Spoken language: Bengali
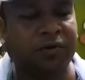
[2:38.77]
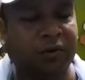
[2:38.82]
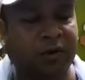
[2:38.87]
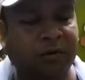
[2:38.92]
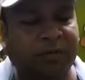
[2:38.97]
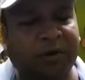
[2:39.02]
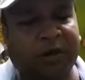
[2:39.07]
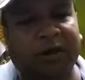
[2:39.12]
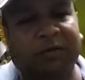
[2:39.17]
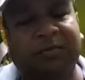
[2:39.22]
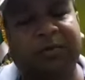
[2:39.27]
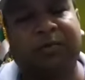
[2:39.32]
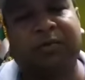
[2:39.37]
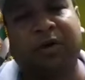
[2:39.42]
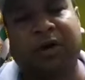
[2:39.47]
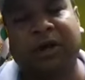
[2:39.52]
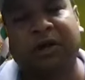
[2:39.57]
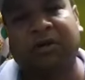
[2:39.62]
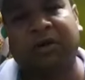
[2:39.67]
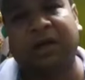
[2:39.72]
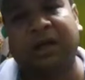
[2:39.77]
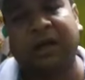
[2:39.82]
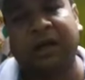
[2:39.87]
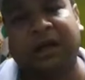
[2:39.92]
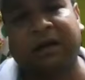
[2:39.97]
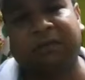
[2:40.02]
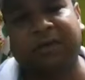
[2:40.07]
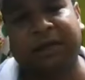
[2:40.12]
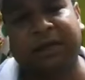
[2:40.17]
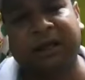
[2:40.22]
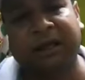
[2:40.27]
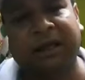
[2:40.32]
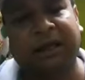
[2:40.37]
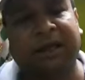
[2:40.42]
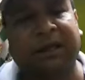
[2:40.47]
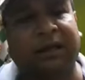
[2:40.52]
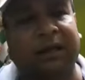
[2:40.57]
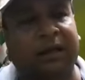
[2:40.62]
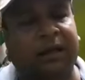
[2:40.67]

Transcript: যদি বিজেপি মনে করে আগামী দিন